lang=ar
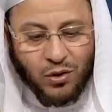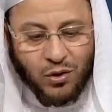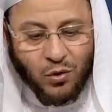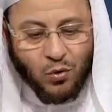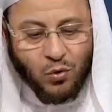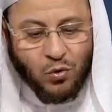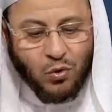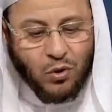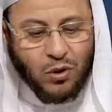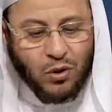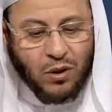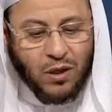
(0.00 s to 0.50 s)

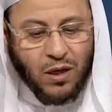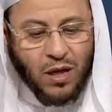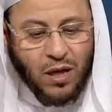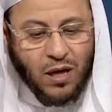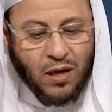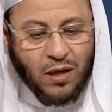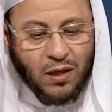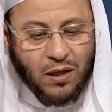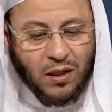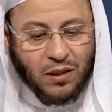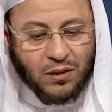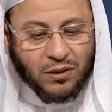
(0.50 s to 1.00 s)
يقول
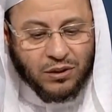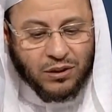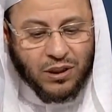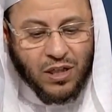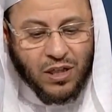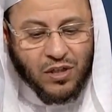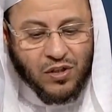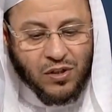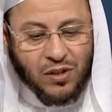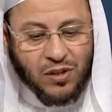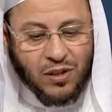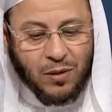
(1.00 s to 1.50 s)
آه،
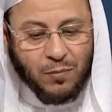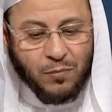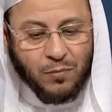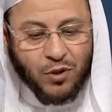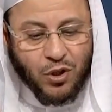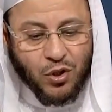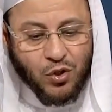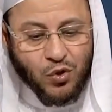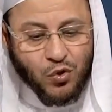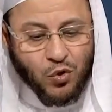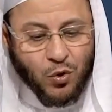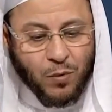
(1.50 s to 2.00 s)
شخص من
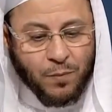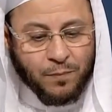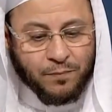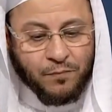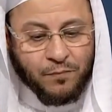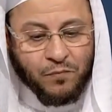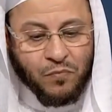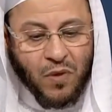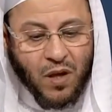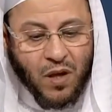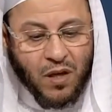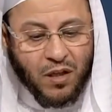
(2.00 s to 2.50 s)
الصم
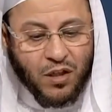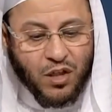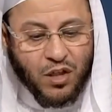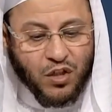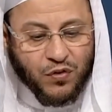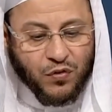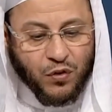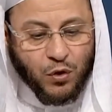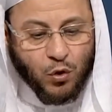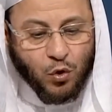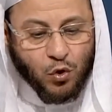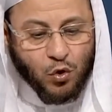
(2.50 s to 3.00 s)
يعيش
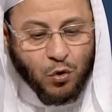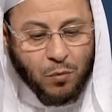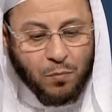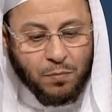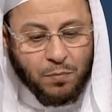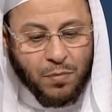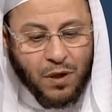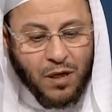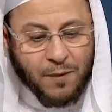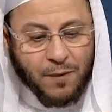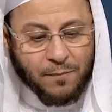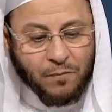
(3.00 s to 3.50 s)
في
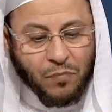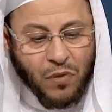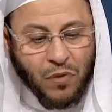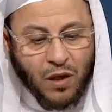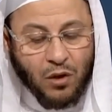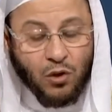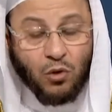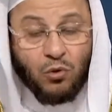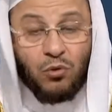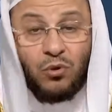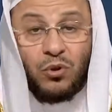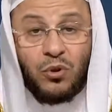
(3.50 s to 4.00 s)
أوروبا
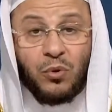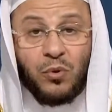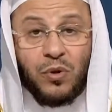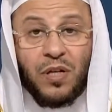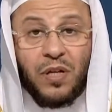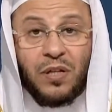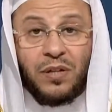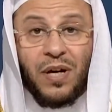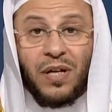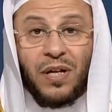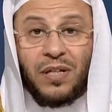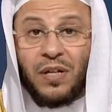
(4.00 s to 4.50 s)
يقول
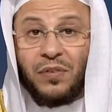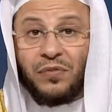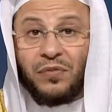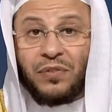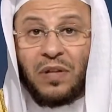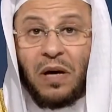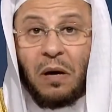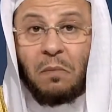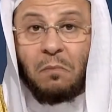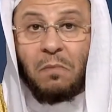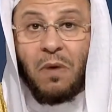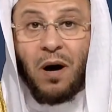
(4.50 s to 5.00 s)
يريد أن
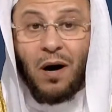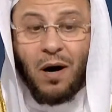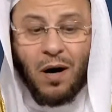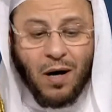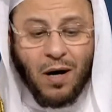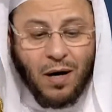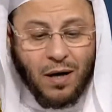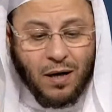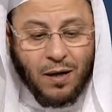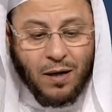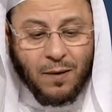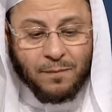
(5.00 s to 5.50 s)
يفتح
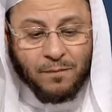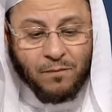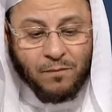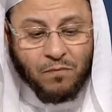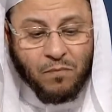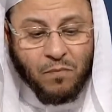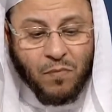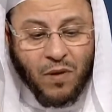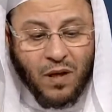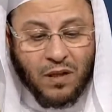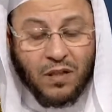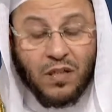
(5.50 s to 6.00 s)
مقهى
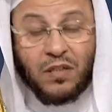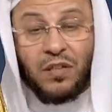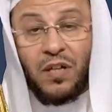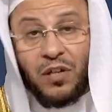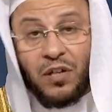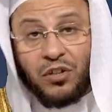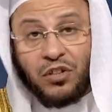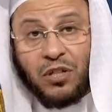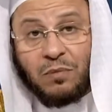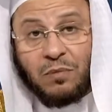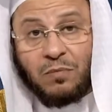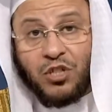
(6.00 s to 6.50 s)

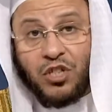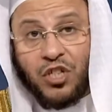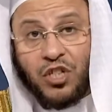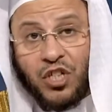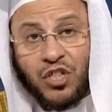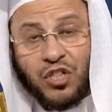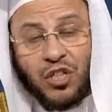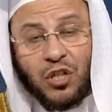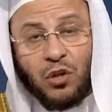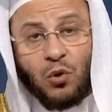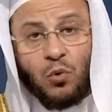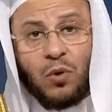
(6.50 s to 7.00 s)
لتقديم
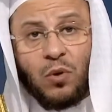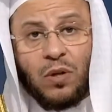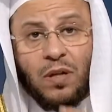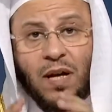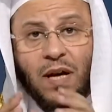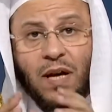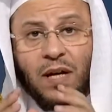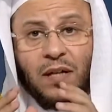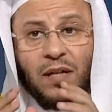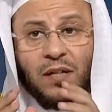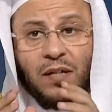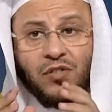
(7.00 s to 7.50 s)
الشيشة يقول
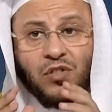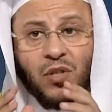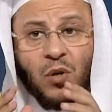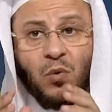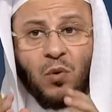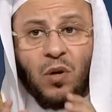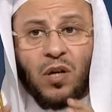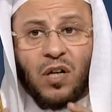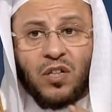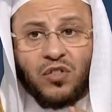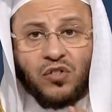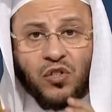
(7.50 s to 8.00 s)
لكن
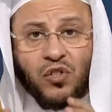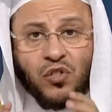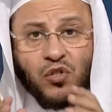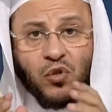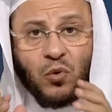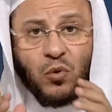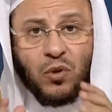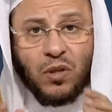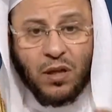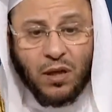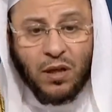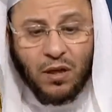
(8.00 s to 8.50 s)

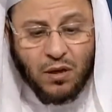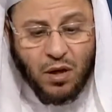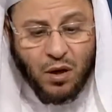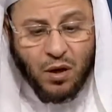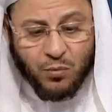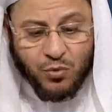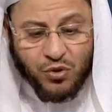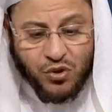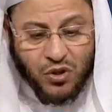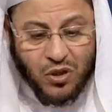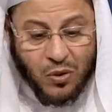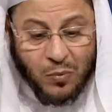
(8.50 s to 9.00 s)
سأخصصه لغير
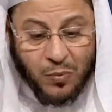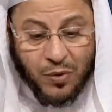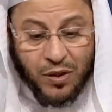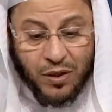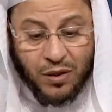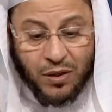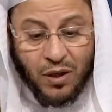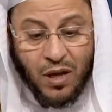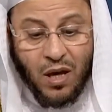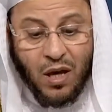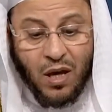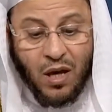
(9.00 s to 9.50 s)
المسلمين
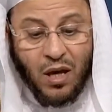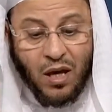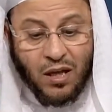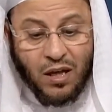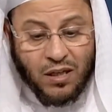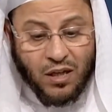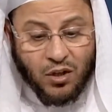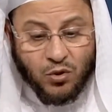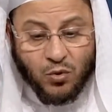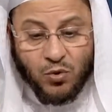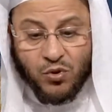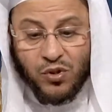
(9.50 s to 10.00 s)
هل
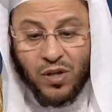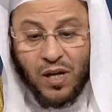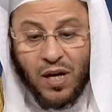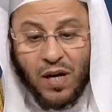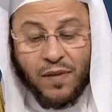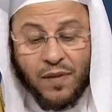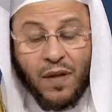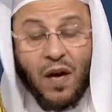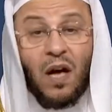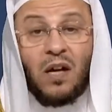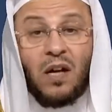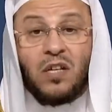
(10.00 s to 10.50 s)
يجوز
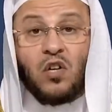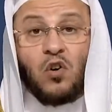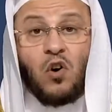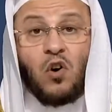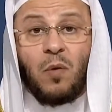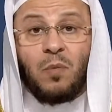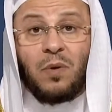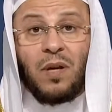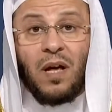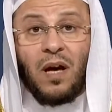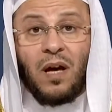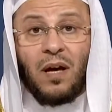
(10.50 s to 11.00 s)
هذا؟
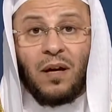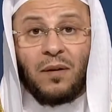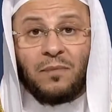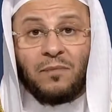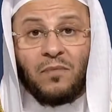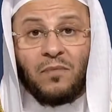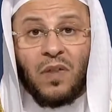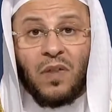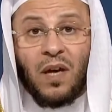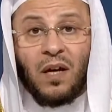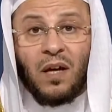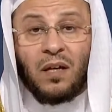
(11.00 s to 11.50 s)
الجواب لا
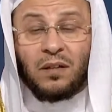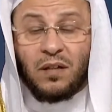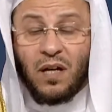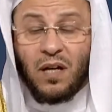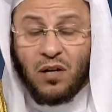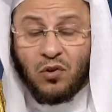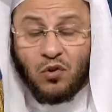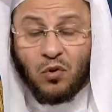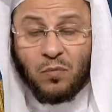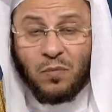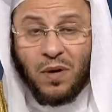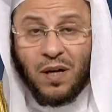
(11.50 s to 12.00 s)

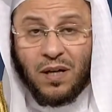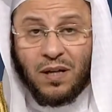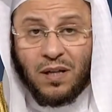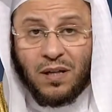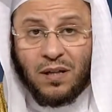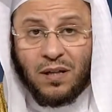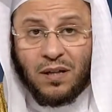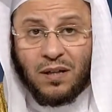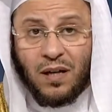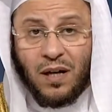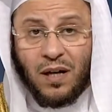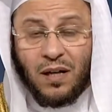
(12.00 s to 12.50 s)
يحرم
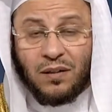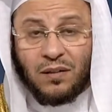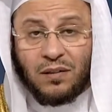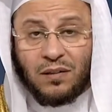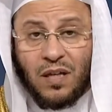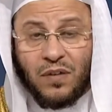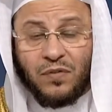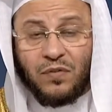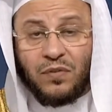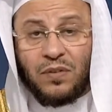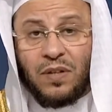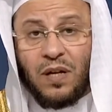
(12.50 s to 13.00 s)
عليك أن
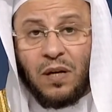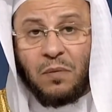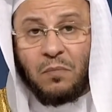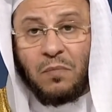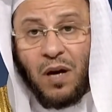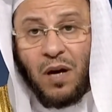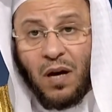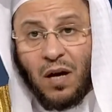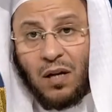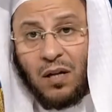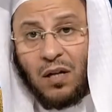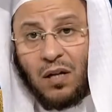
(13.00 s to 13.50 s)
تفتح
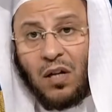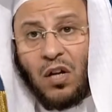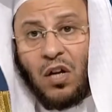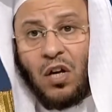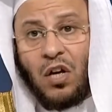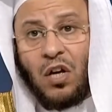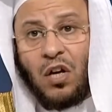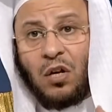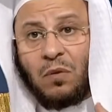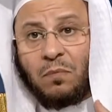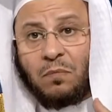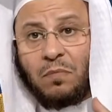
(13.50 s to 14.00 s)
محل
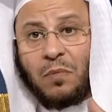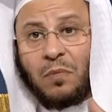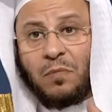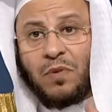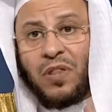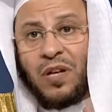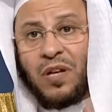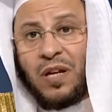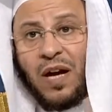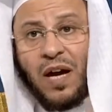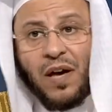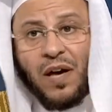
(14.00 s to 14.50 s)

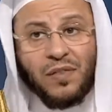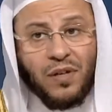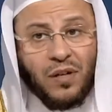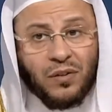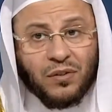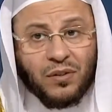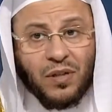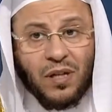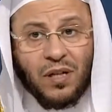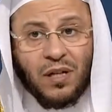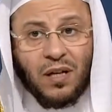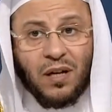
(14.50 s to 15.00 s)
بمثل هذه
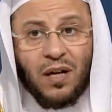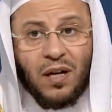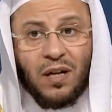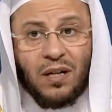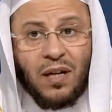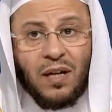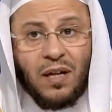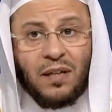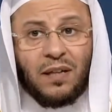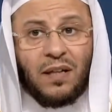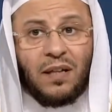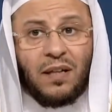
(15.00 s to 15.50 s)
الطريقة
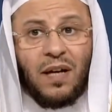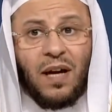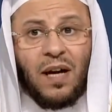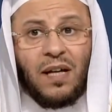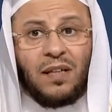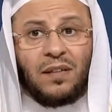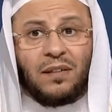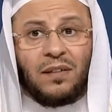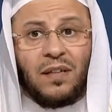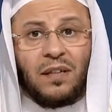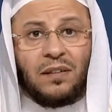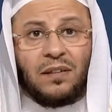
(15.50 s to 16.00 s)
لأنك
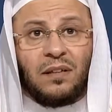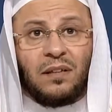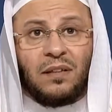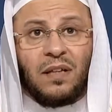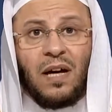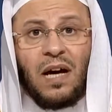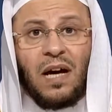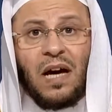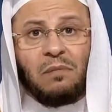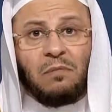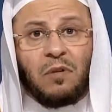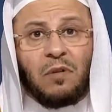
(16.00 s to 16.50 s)
أنت
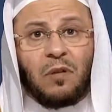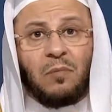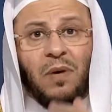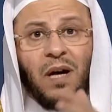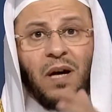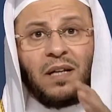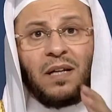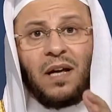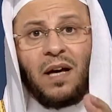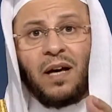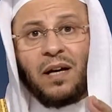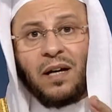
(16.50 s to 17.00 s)
تتعامل مع
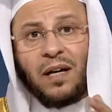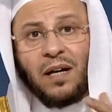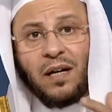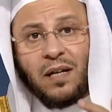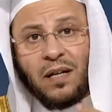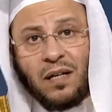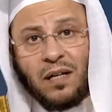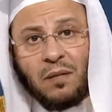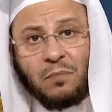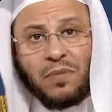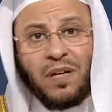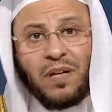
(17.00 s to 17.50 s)

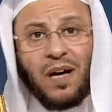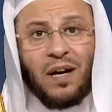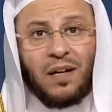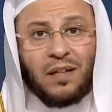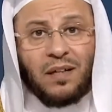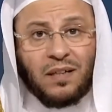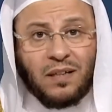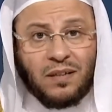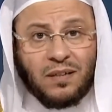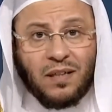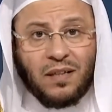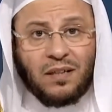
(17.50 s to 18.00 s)
الآخرين
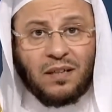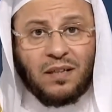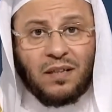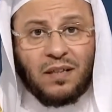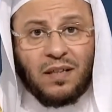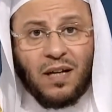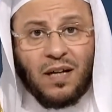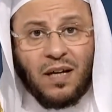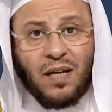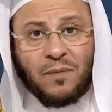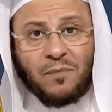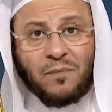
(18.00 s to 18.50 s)

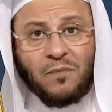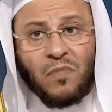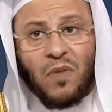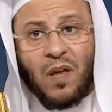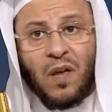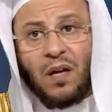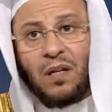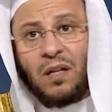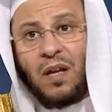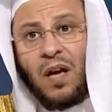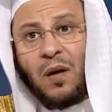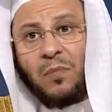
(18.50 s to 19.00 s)
بعقيدتك
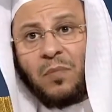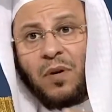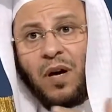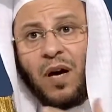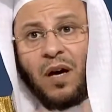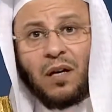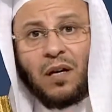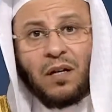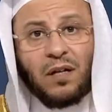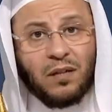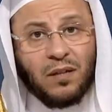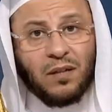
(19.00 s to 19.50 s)
لا
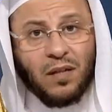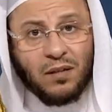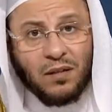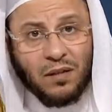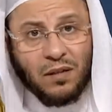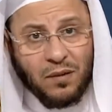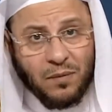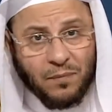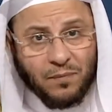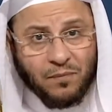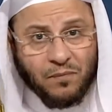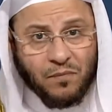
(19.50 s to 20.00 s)

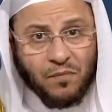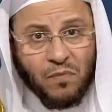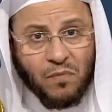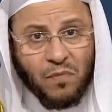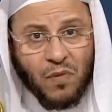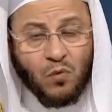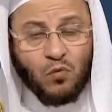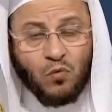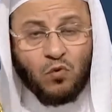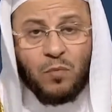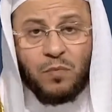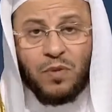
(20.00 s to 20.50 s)
بعقيدتهم
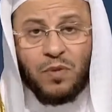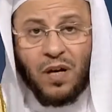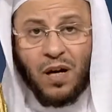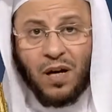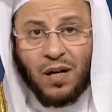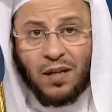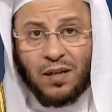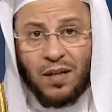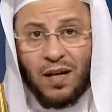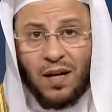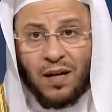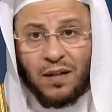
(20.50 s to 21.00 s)

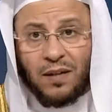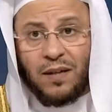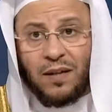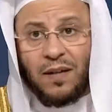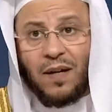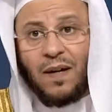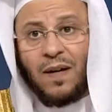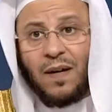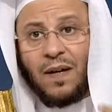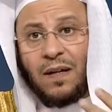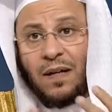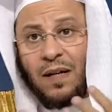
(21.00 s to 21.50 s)
وبأخلاقك
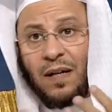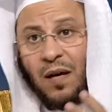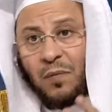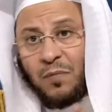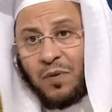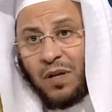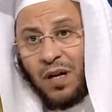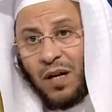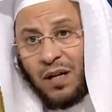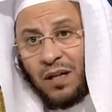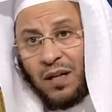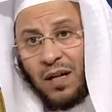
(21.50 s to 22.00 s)
لا
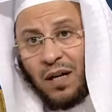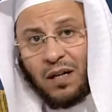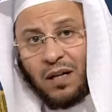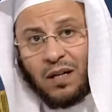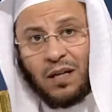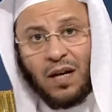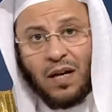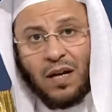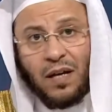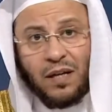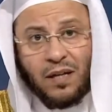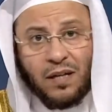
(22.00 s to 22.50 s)
بأخلاق
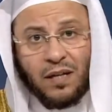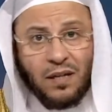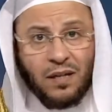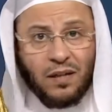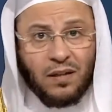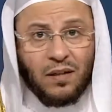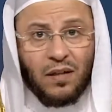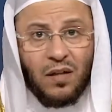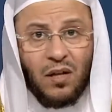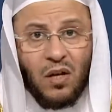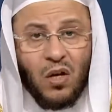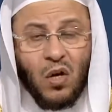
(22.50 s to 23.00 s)
الآخرين
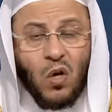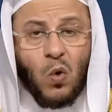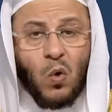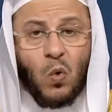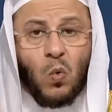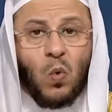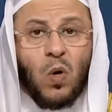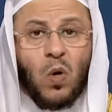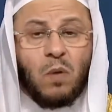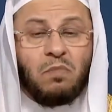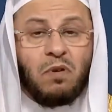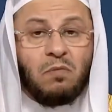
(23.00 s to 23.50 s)

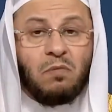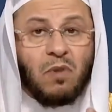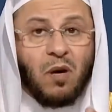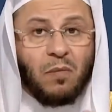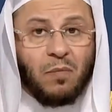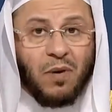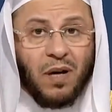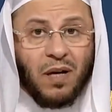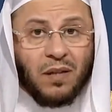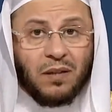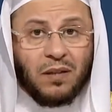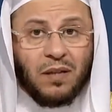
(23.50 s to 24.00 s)

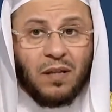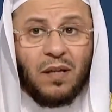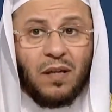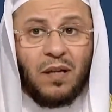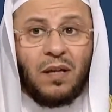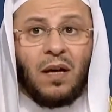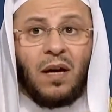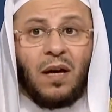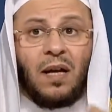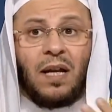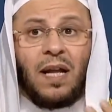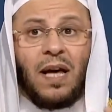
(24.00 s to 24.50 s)

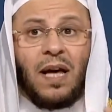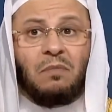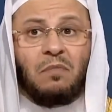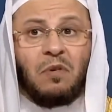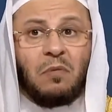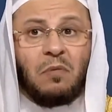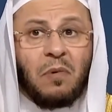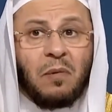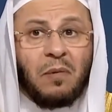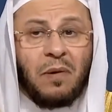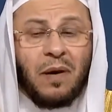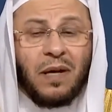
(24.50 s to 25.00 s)
وبمبادئك لا
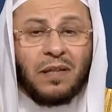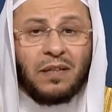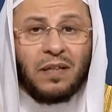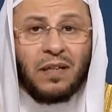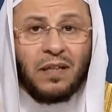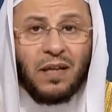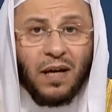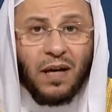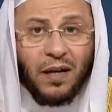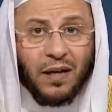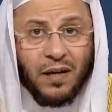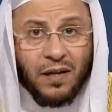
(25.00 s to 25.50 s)
بمبادئ
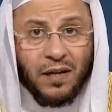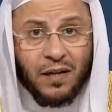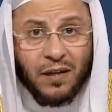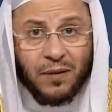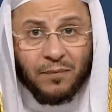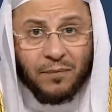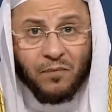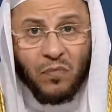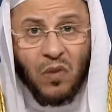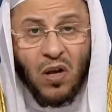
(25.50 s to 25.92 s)
الآخرين